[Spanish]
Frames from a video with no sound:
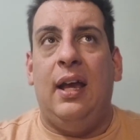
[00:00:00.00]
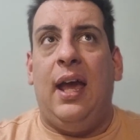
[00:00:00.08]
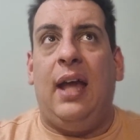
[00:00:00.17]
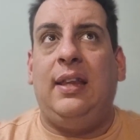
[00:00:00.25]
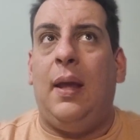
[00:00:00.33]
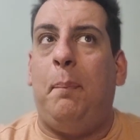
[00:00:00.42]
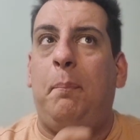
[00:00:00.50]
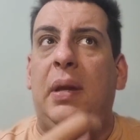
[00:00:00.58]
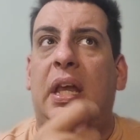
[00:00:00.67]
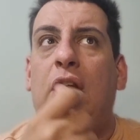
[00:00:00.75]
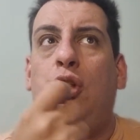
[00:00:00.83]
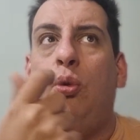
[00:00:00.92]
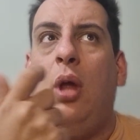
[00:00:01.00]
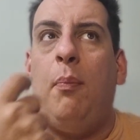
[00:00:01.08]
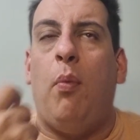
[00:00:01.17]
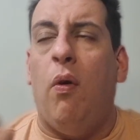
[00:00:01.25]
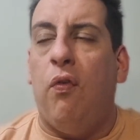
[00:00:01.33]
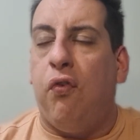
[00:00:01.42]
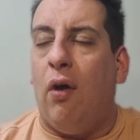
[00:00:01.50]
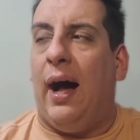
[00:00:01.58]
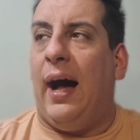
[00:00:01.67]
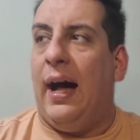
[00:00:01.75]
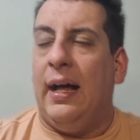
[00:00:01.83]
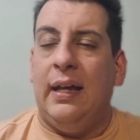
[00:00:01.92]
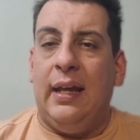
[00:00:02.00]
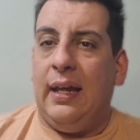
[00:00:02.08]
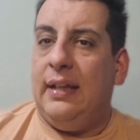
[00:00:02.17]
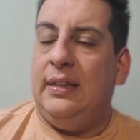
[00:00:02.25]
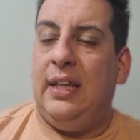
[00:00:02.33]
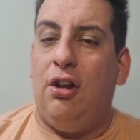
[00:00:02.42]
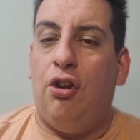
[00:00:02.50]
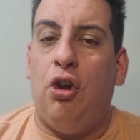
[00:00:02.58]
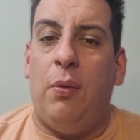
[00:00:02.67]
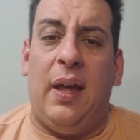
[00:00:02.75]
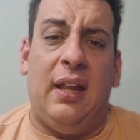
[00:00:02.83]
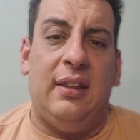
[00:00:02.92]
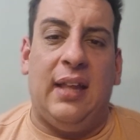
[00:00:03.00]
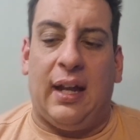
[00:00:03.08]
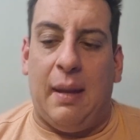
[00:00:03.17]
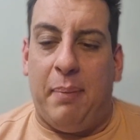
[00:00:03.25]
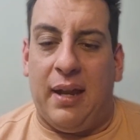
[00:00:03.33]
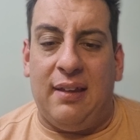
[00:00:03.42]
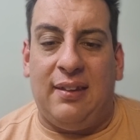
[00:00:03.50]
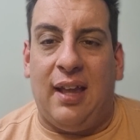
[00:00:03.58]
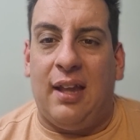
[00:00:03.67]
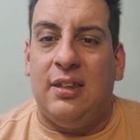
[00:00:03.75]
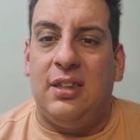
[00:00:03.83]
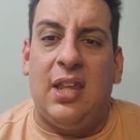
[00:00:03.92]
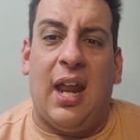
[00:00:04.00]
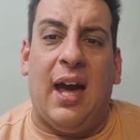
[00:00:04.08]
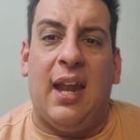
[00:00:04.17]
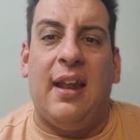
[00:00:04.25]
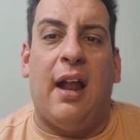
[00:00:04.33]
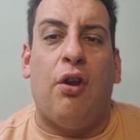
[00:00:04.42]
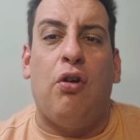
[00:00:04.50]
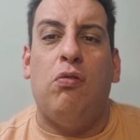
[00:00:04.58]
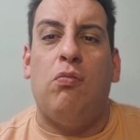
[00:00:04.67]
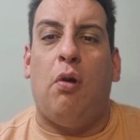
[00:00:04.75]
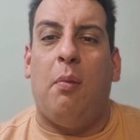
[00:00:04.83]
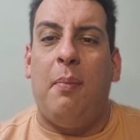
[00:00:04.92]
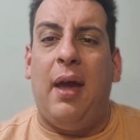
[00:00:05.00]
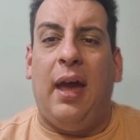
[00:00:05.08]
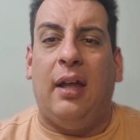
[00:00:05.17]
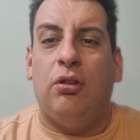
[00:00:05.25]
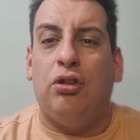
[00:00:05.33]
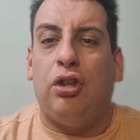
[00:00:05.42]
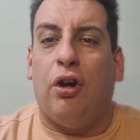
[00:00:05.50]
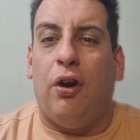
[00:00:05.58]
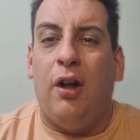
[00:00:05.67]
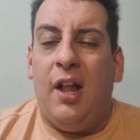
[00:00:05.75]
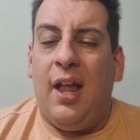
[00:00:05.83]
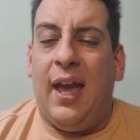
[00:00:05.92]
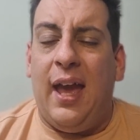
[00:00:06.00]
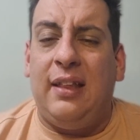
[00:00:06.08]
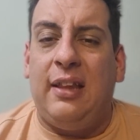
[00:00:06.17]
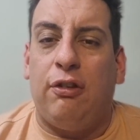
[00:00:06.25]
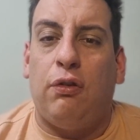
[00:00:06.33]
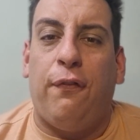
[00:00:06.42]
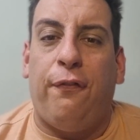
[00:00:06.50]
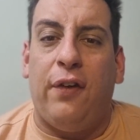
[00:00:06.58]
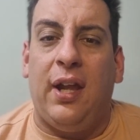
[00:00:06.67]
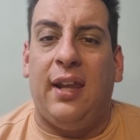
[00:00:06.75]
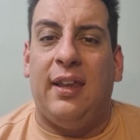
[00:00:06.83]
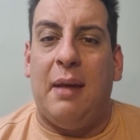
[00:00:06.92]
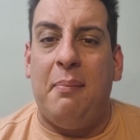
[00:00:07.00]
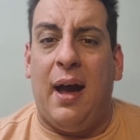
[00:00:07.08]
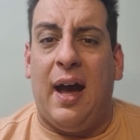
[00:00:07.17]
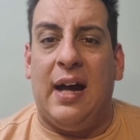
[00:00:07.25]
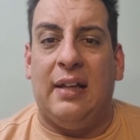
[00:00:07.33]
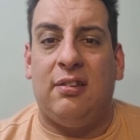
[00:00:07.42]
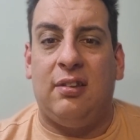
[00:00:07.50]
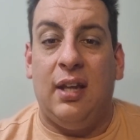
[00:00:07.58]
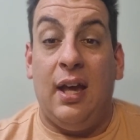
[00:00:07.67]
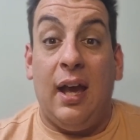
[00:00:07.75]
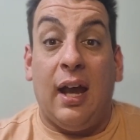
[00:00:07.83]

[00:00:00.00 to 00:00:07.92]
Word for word: este espíritu de mufa de los 90 que parece entrar en algún momento, este sufrir de más.